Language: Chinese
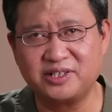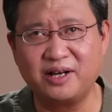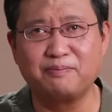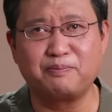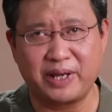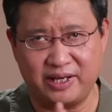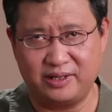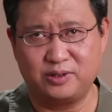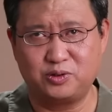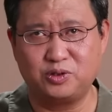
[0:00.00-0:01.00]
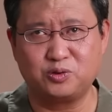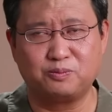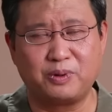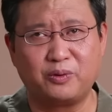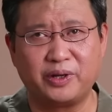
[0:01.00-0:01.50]
向北迅速
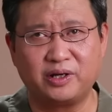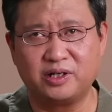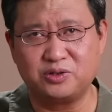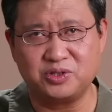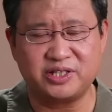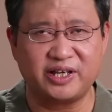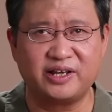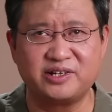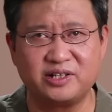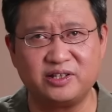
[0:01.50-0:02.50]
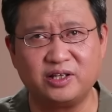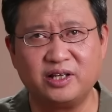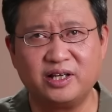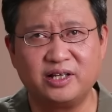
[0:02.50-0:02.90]
包围俄军前沿阵地，